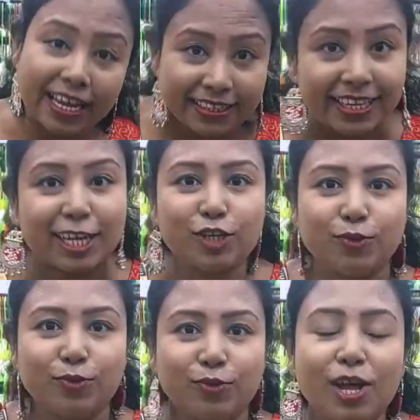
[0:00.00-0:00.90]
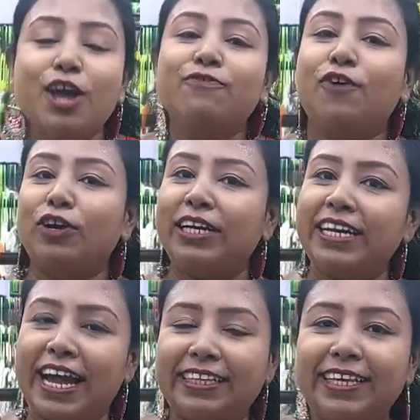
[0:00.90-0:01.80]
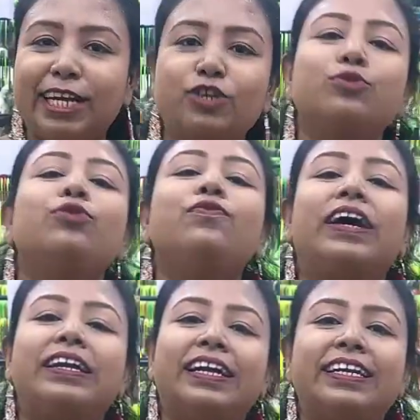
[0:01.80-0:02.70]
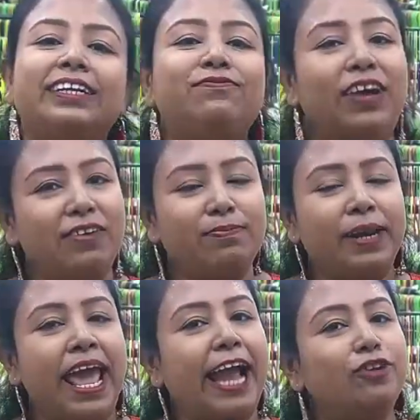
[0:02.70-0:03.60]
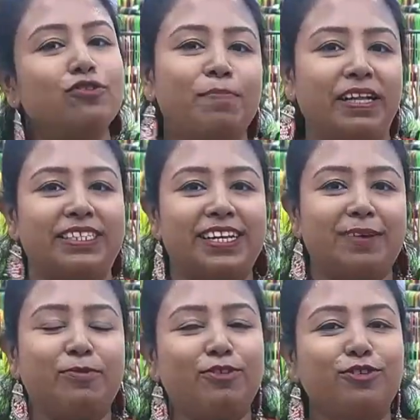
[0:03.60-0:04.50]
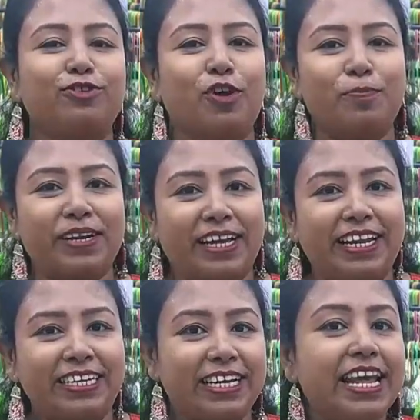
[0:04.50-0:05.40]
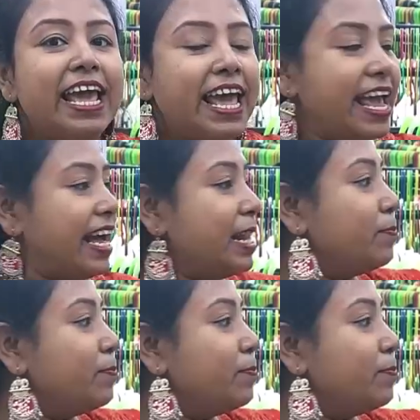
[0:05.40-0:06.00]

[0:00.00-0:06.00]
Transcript: নাইন থেকে শুরু ফর্টি নাইন থেকে শুরু ওয়ান হান্ড্রেড ফাইভ মানে একশো পাঁচ টাকা পর্যন্ত টপের কালেকশন এখানে